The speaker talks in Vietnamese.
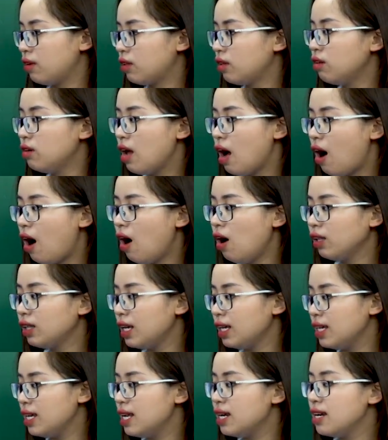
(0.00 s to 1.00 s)
Từ đó
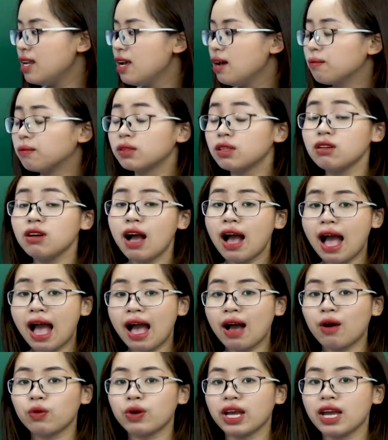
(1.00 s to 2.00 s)
thể hiện niềm tự
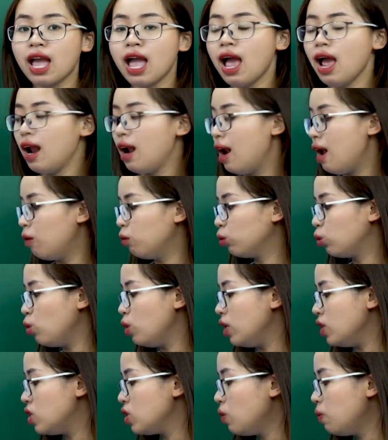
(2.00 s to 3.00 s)
hào này, lòng
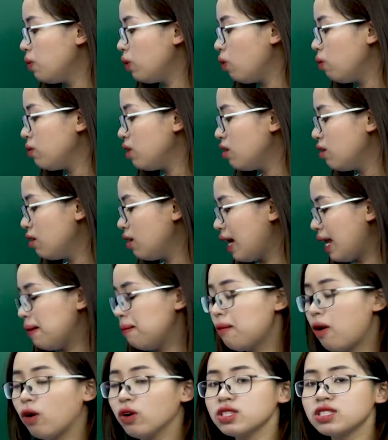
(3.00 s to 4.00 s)
thủy chung cũng như
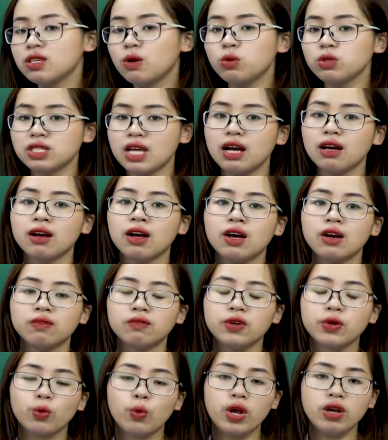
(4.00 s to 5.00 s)
gắn bó sâu sắc
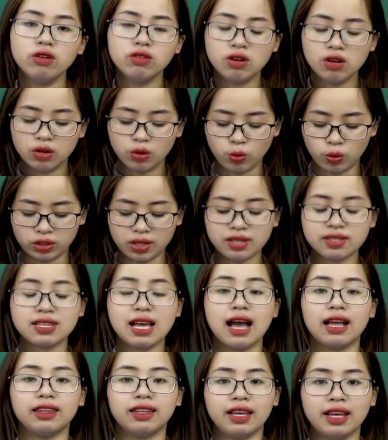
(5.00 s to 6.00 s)
với quê hương của tác
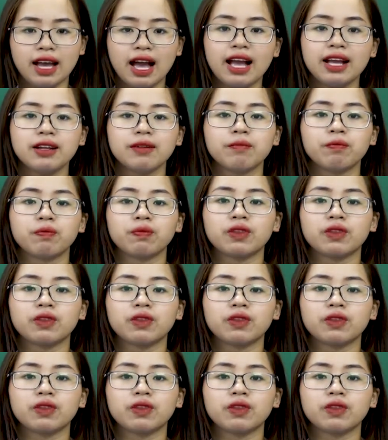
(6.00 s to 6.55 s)
giả Tế Hanh.